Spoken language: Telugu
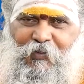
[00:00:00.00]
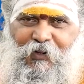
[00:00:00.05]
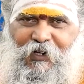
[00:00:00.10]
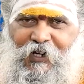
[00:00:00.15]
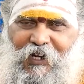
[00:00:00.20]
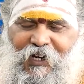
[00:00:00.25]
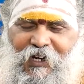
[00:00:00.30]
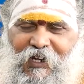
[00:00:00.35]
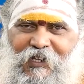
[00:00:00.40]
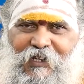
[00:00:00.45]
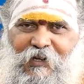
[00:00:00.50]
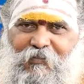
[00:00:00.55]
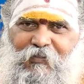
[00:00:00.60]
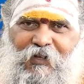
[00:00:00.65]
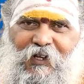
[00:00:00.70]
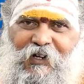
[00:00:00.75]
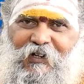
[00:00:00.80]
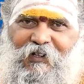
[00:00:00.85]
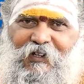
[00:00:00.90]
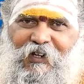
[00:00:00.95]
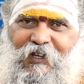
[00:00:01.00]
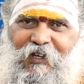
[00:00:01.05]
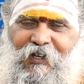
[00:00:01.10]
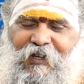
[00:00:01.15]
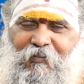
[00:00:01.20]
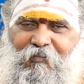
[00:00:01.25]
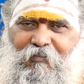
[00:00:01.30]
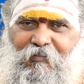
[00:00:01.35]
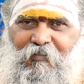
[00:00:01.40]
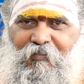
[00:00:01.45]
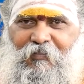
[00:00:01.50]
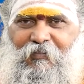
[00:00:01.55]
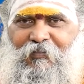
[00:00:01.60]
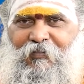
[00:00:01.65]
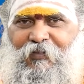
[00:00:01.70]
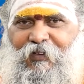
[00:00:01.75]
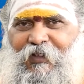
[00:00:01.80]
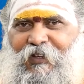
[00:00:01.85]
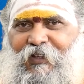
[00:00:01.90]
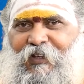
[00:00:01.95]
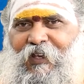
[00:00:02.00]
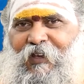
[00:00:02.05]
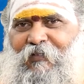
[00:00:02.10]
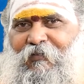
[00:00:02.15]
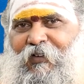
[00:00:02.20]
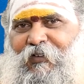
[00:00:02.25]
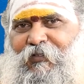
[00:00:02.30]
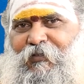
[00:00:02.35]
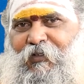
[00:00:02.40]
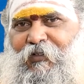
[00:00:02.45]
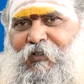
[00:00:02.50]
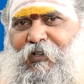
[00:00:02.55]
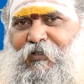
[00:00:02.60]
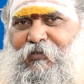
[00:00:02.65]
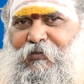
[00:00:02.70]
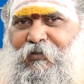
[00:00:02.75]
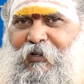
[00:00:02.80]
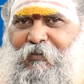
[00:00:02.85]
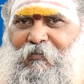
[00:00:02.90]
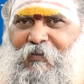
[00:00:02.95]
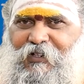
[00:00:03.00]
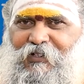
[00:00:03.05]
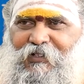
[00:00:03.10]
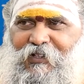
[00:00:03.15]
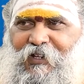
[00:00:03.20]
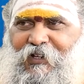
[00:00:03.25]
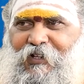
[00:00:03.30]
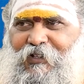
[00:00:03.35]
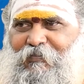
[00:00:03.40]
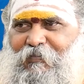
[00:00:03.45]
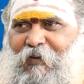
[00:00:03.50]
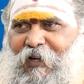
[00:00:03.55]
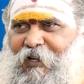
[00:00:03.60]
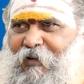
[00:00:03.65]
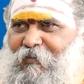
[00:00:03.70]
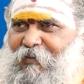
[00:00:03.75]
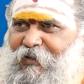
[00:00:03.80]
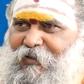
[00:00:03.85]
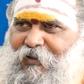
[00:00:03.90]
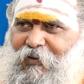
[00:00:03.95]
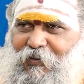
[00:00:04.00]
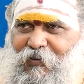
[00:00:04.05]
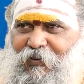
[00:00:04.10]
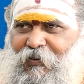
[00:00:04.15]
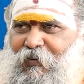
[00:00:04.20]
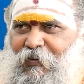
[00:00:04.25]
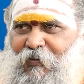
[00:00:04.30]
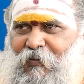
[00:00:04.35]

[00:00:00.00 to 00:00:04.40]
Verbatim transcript: ఇప్పుడు నేనేం చెప్తానంటే ఎవరితో చేసుకుంటే మంచిదనేది పక్కన పెడతాము